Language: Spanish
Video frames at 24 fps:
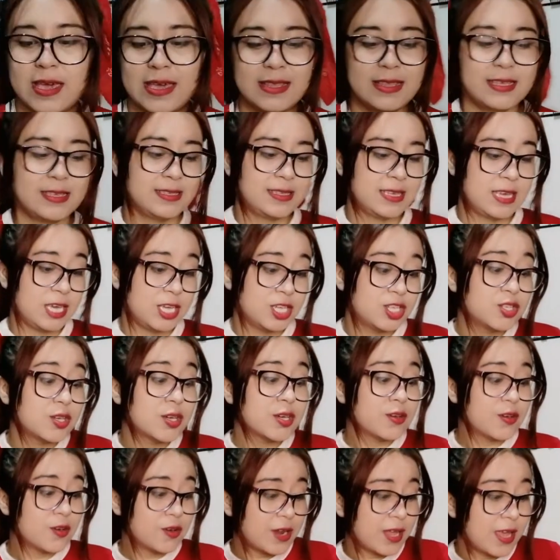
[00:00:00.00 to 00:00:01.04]
dice hecho
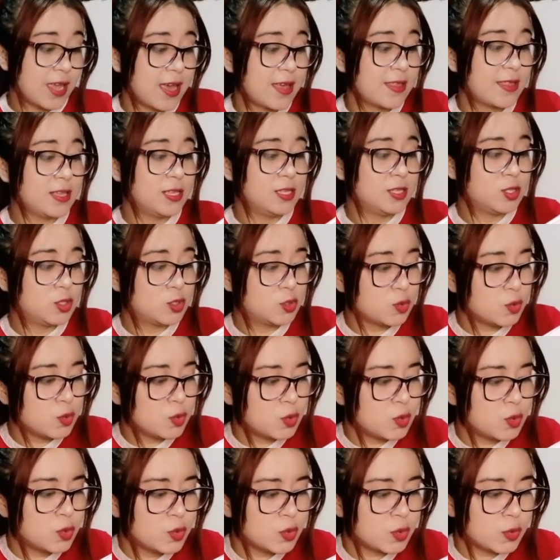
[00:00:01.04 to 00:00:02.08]
en Corea del
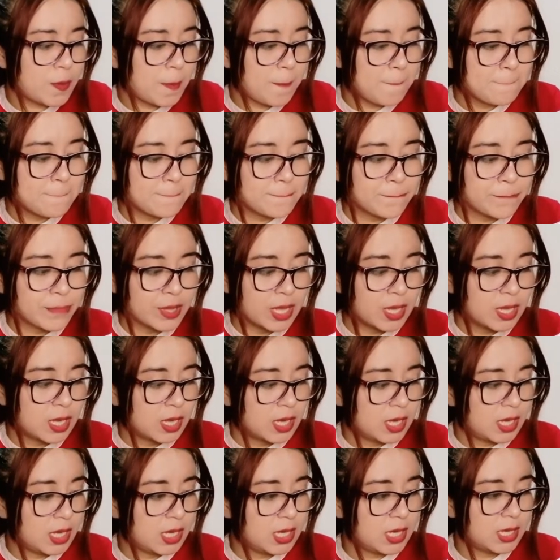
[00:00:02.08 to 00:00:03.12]
Sur.
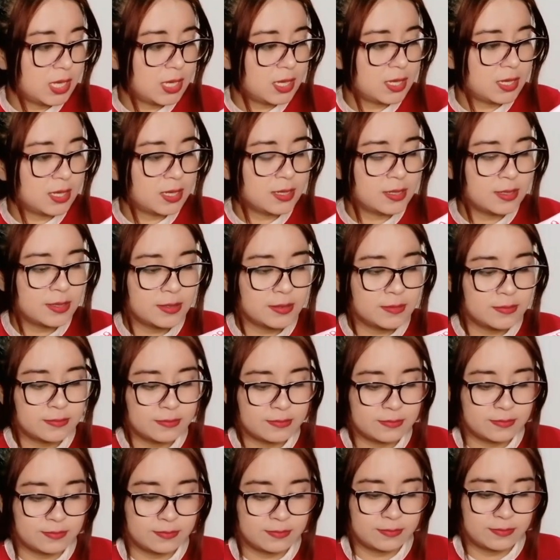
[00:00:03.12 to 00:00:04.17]

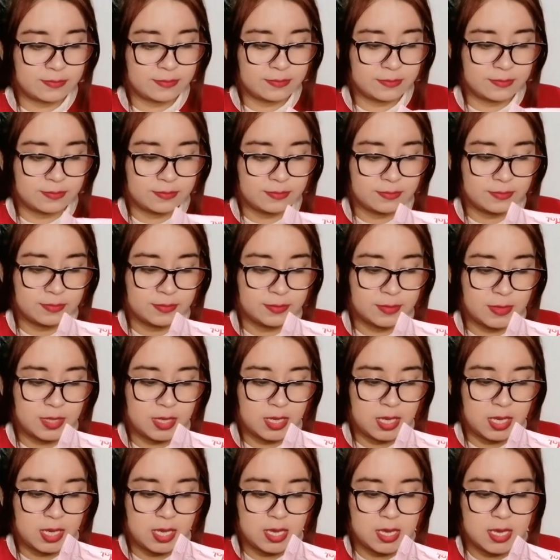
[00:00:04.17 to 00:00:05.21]
Em,
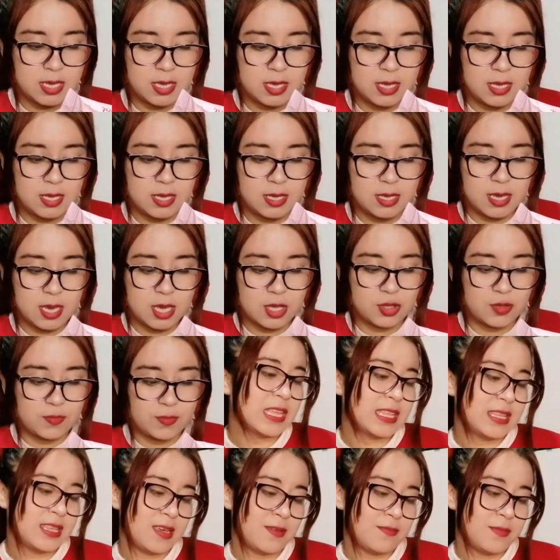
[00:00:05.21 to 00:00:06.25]
y ya,
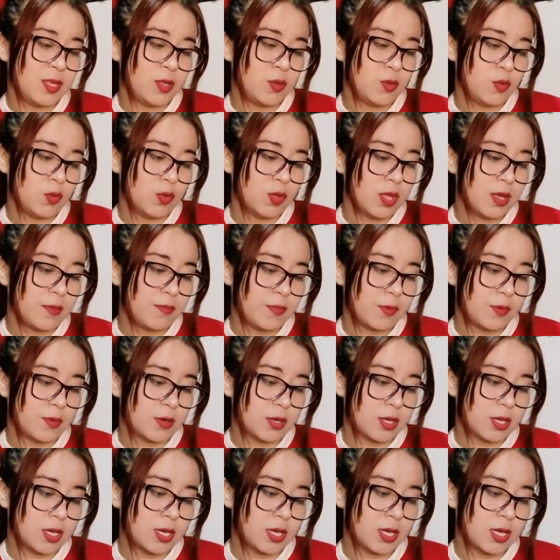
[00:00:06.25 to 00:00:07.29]
tenía mi duda
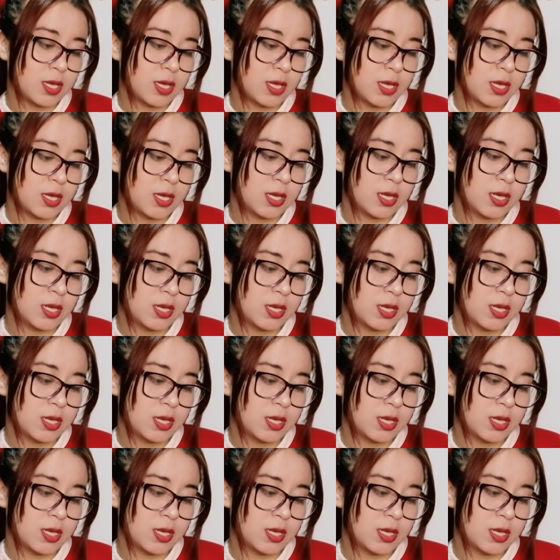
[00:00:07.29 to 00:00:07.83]
porque